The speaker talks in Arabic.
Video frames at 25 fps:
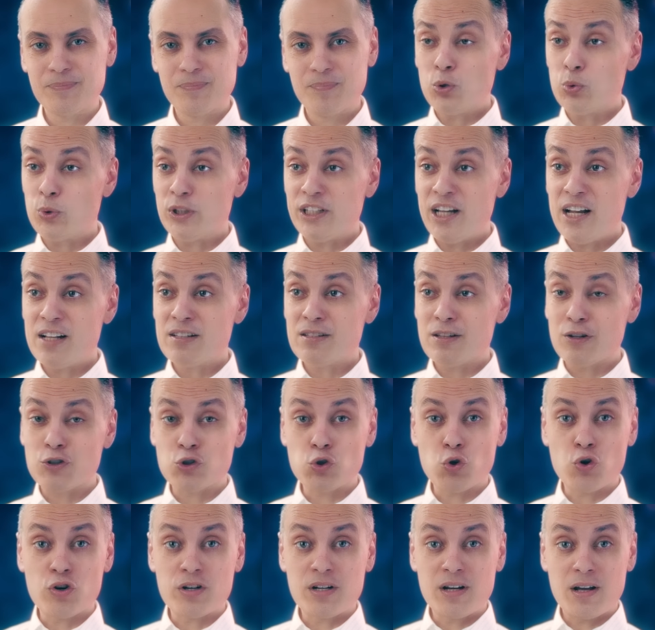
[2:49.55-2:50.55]
وتويتات
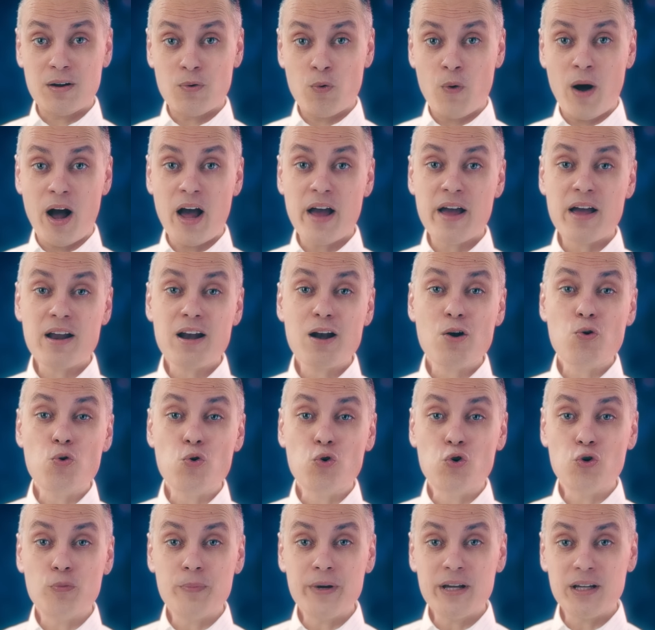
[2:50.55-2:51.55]
سخنه واحيانا
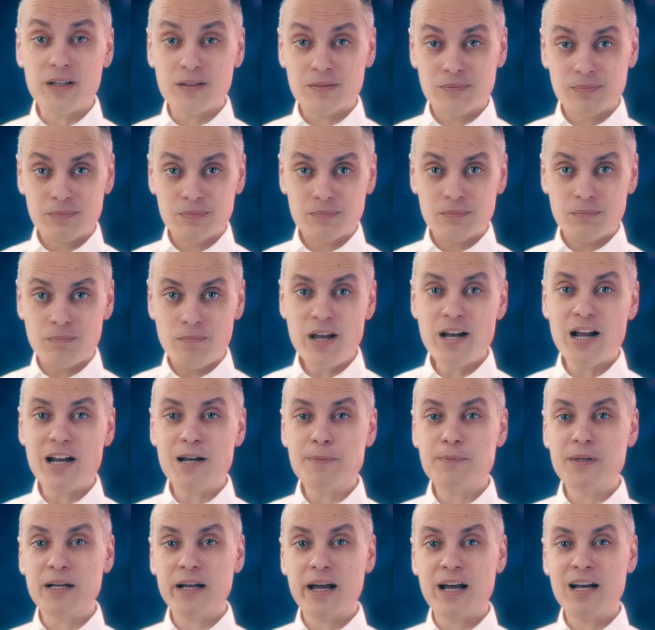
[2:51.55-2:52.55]
هجوميه
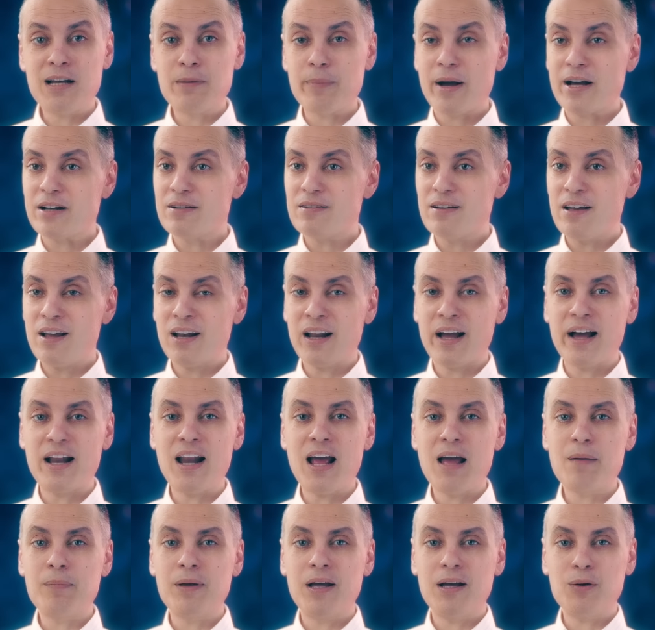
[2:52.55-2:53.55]
منها اللي بتتكلم عن
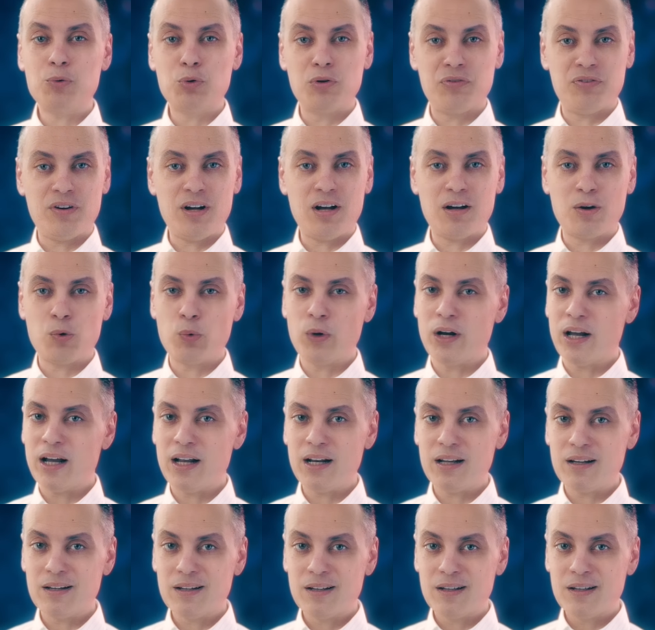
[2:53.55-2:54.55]
الغلابه والفقر
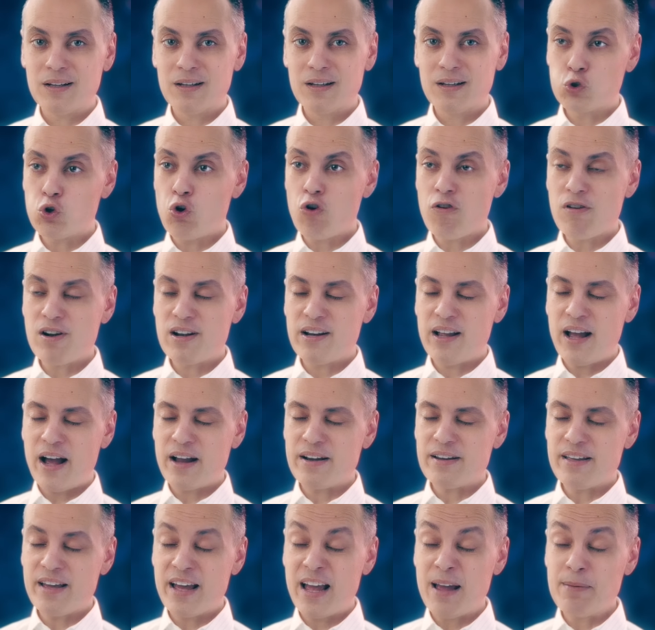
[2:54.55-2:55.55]
والغلق وشغل
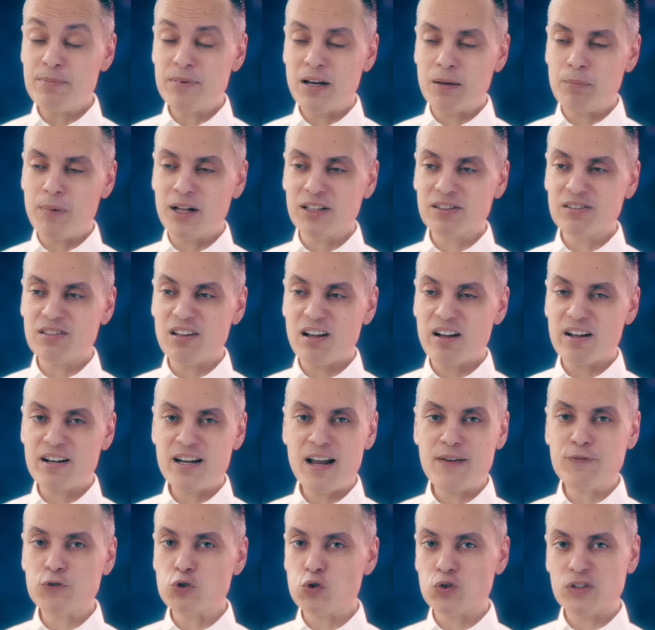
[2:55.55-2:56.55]
يعني يجيب
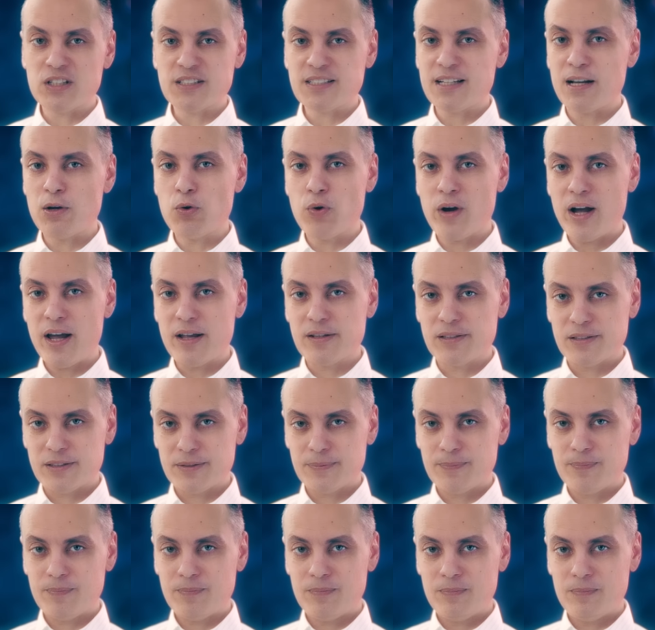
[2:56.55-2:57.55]
للمنطق نفسه
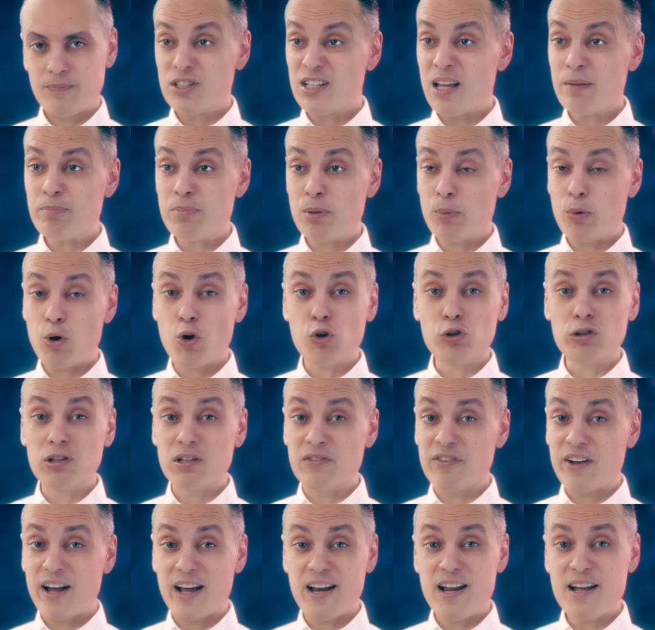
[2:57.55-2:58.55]
تسلخات وسبب
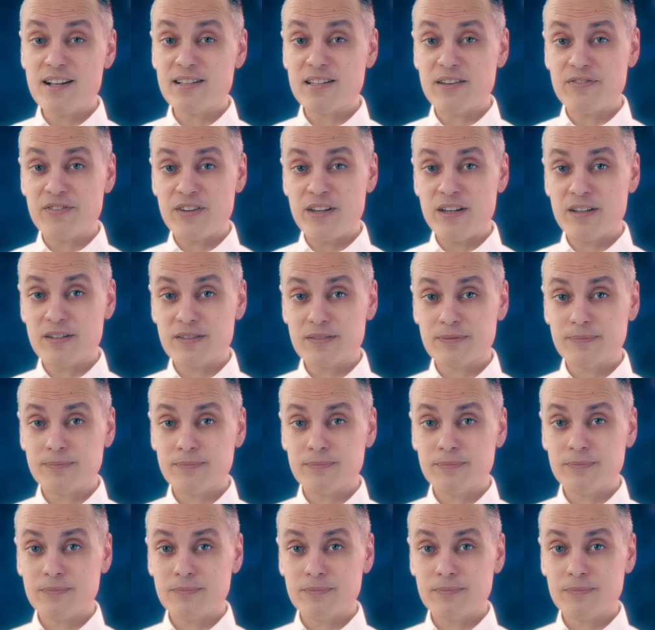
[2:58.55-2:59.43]
عطل في خلايا التفكير